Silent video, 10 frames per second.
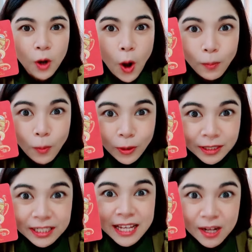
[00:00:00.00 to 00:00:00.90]
ขอบคุณ
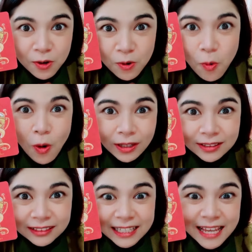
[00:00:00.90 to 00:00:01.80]
ที่งวด
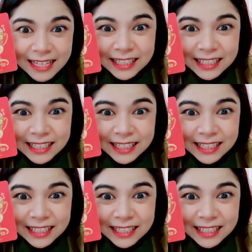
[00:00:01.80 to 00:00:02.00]
นี้